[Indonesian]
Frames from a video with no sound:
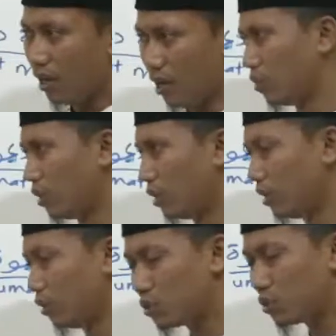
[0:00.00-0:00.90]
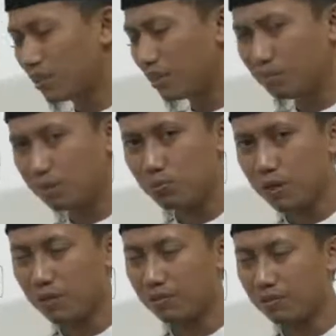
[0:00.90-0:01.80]
Ada orang yang usahanya maju
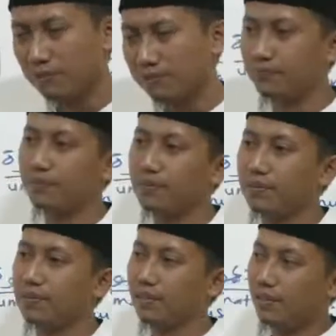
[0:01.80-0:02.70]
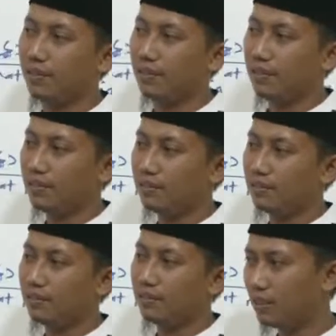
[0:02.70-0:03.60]
banget. Lalu
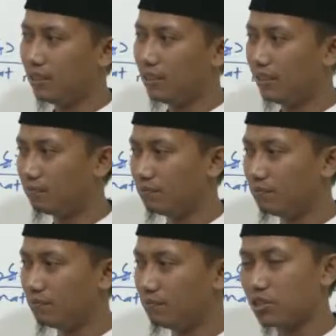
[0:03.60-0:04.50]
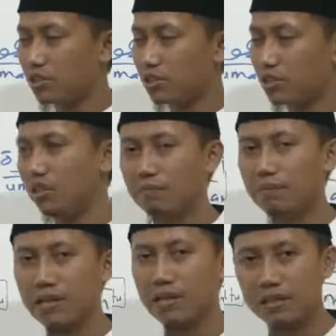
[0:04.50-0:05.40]
kita lihat, masya Allah
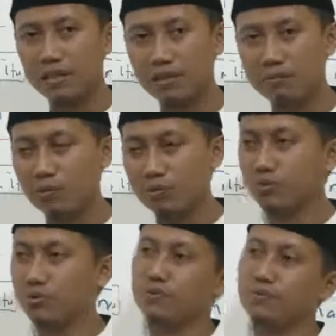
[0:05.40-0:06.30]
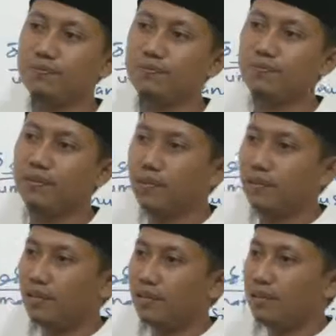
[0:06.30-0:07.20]
penghasilannya bagus.
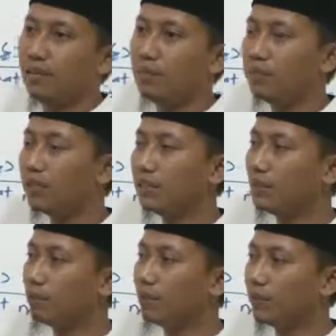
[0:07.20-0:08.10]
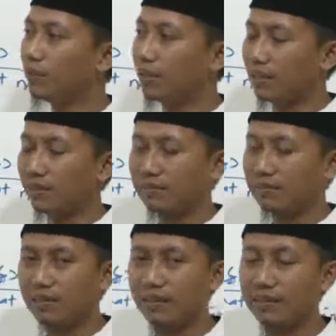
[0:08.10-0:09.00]
Kemudian kita komentar,
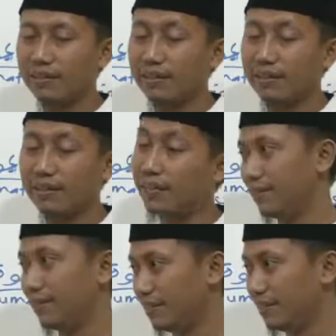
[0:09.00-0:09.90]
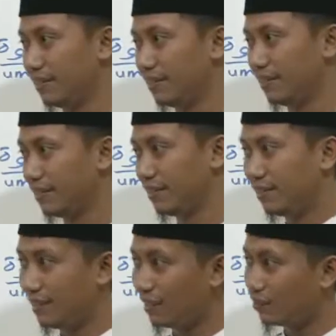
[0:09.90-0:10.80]
kayaknya
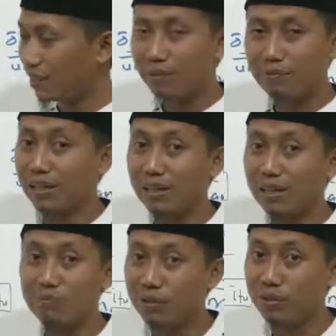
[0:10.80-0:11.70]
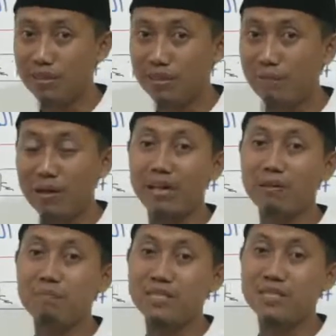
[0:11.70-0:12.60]
ini orang nggak bakalan nggak bakalan
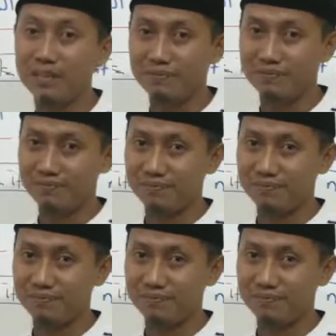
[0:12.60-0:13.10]
miskin.